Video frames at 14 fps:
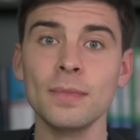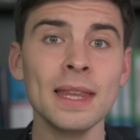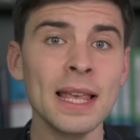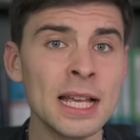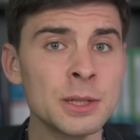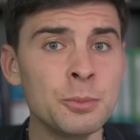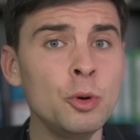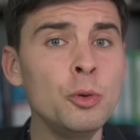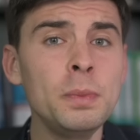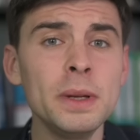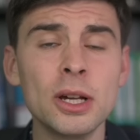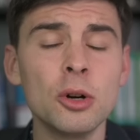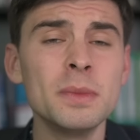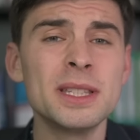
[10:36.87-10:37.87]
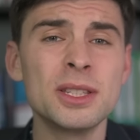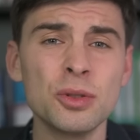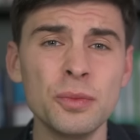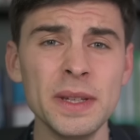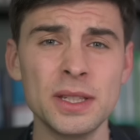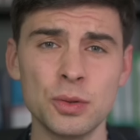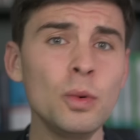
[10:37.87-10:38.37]
das Publikum ist
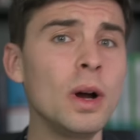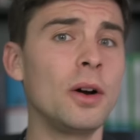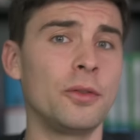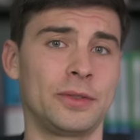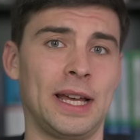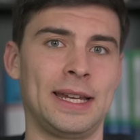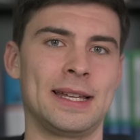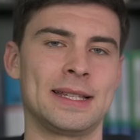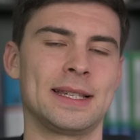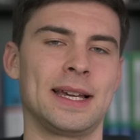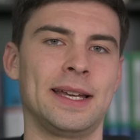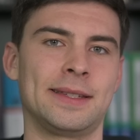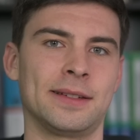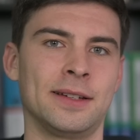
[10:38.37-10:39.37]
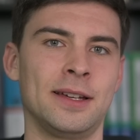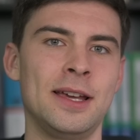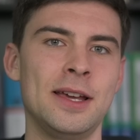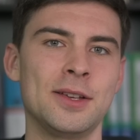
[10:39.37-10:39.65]
sowieso auf deiner Seite.